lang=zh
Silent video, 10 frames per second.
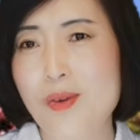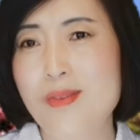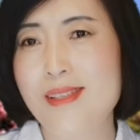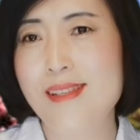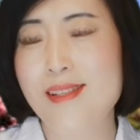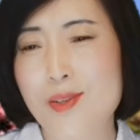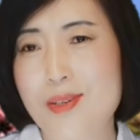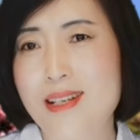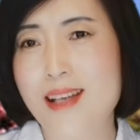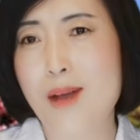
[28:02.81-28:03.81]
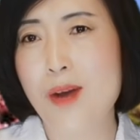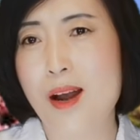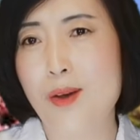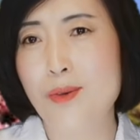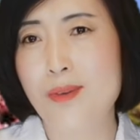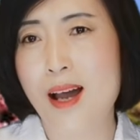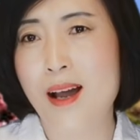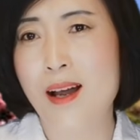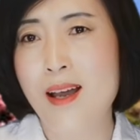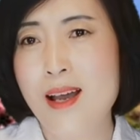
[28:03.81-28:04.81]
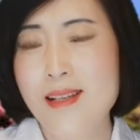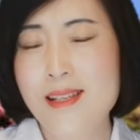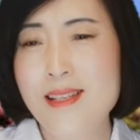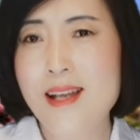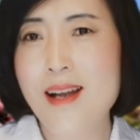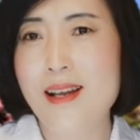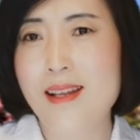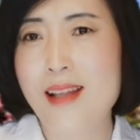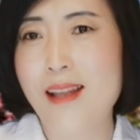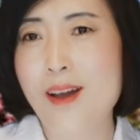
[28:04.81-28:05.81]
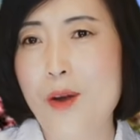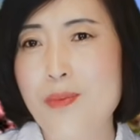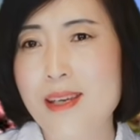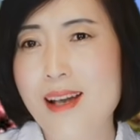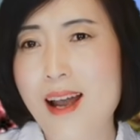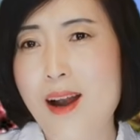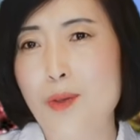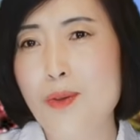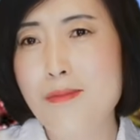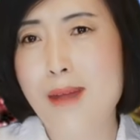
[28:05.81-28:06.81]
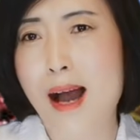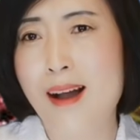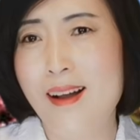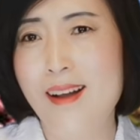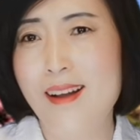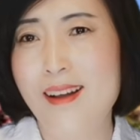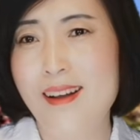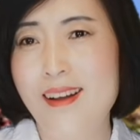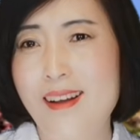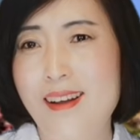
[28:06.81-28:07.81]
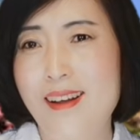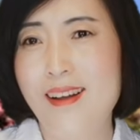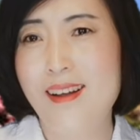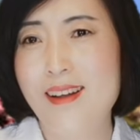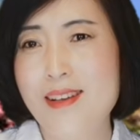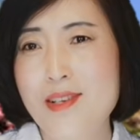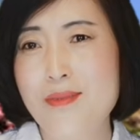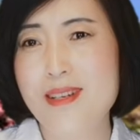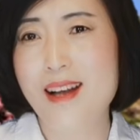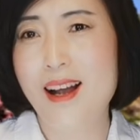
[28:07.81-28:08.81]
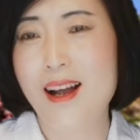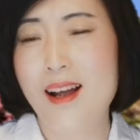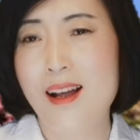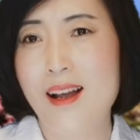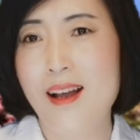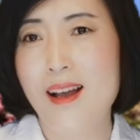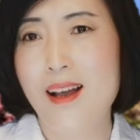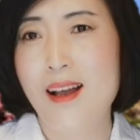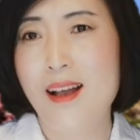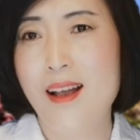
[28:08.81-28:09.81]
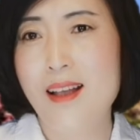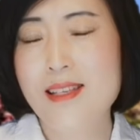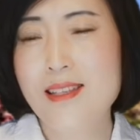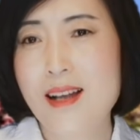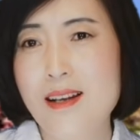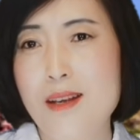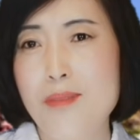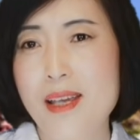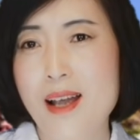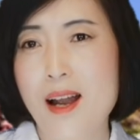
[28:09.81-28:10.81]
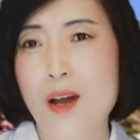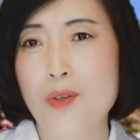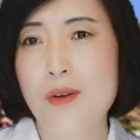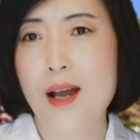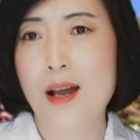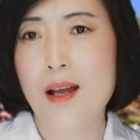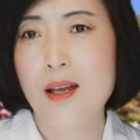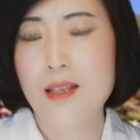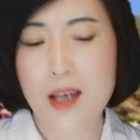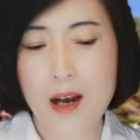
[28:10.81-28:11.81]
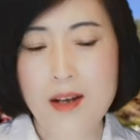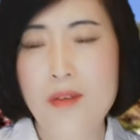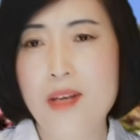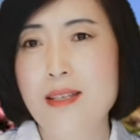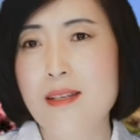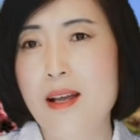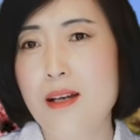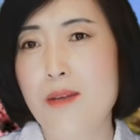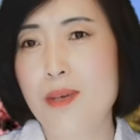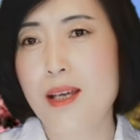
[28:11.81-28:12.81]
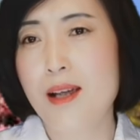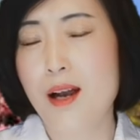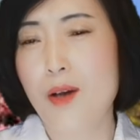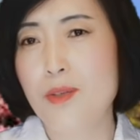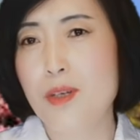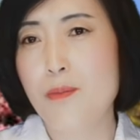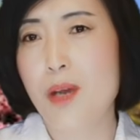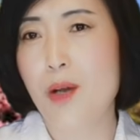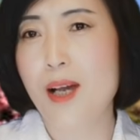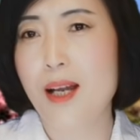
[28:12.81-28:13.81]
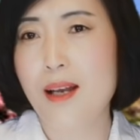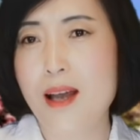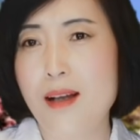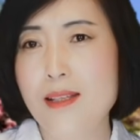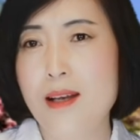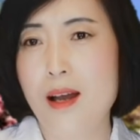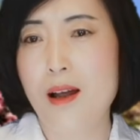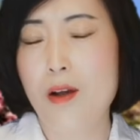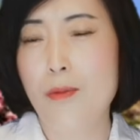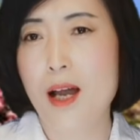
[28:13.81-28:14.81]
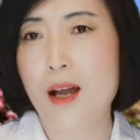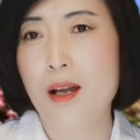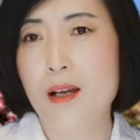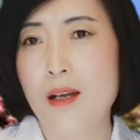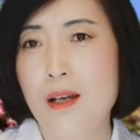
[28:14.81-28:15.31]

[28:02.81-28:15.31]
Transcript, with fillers: 公司就是强迫劳动呢？新疆人难道不应该劳动吗？是不是？新疆人不应该劳动啊？你要认为新疆人不应该劳动，你们美国给他养起来了，好吧？